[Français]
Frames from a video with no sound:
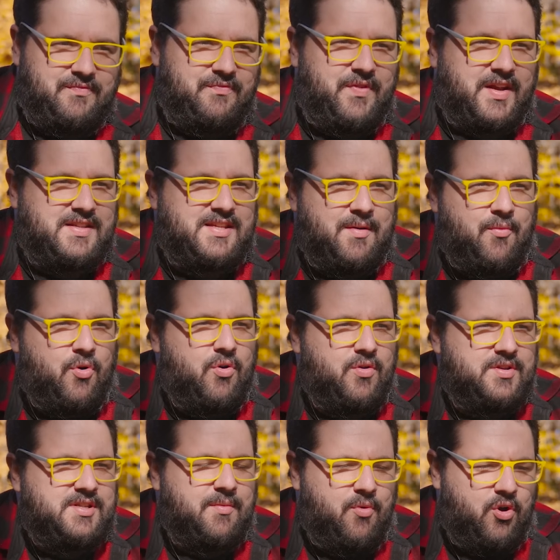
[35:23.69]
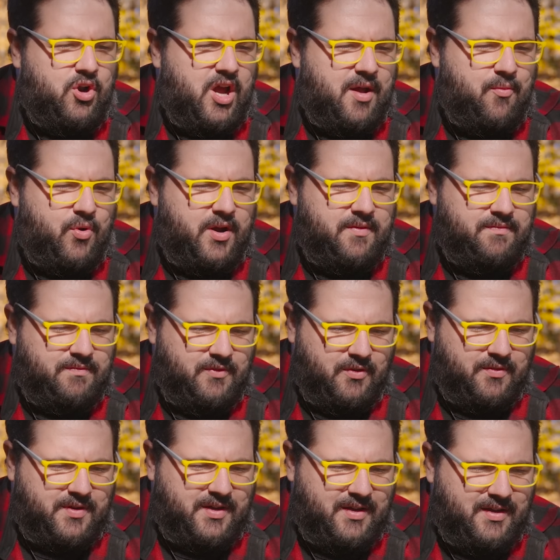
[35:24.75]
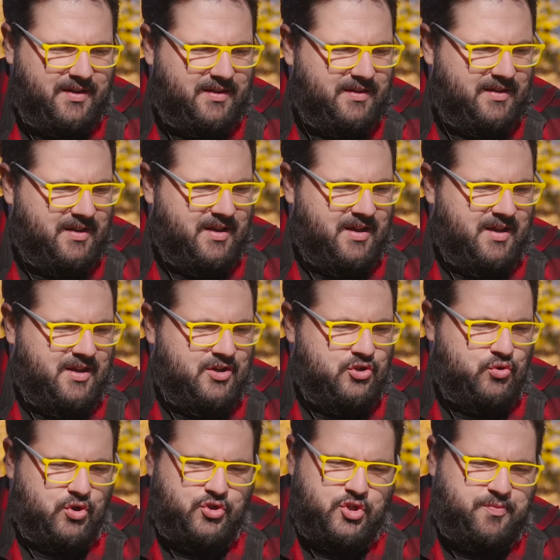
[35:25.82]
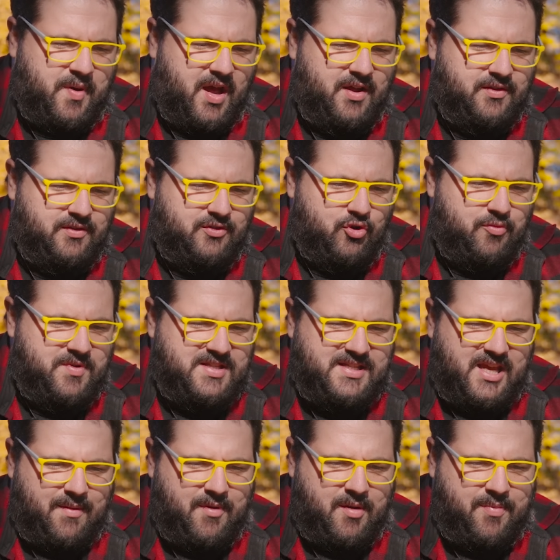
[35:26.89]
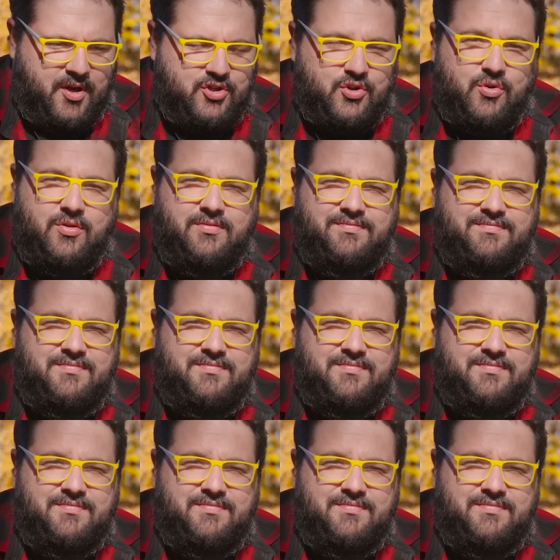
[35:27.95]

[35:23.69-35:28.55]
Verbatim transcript: Fait que c'est mon, cas à moi. Donc, euh, je dois juste prendre deux médicaments par jour,